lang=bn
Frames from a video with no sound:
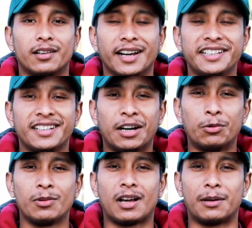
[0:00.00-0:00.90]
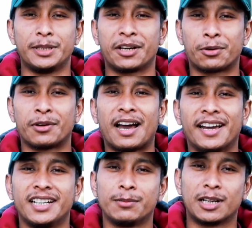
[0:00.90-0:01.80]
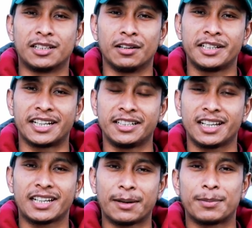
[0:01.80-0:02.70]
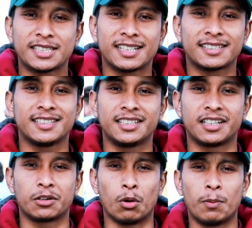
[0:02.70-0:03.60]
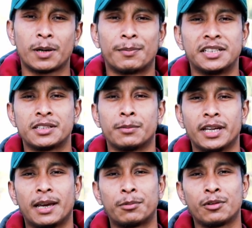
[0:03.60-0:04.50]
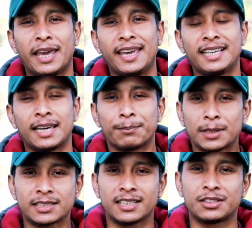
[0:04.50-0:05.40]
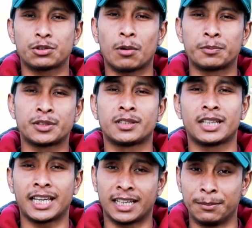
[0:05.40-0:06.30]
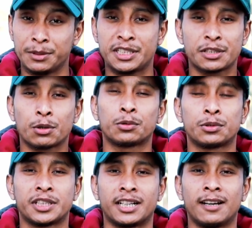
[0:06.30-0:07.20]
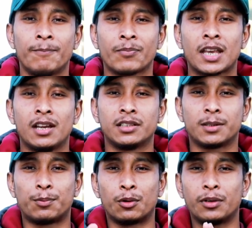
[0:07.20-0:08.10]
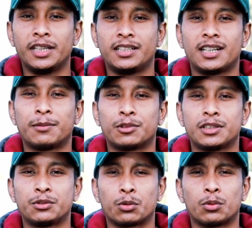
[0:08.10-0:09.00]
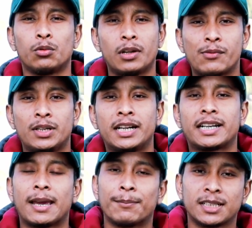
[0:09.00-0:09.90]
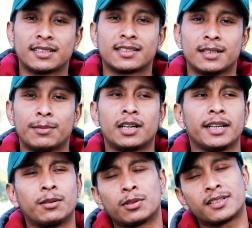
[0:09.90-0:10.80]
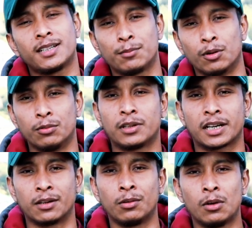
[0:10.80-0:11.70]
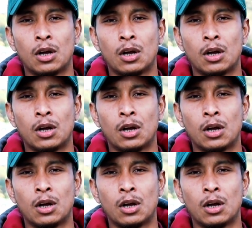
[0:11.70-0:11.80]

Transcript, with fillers: রাইট নাও আমি এখন আইআইটি বাদ্দাল টেকনিক্যাল ক্যাম্পাসে আছি যেটা রোপার পাঞ্জাবে এবং এই ক্যাম্পাসের সব থেকে বিশেষত্ব যেটা যে পুরো ইন্ডিয়ার মধ্যে যতগুলো এফিলিয়েট ক্যাম্পাস আছে বা ইউনিভার্সিটি বলুন না কেন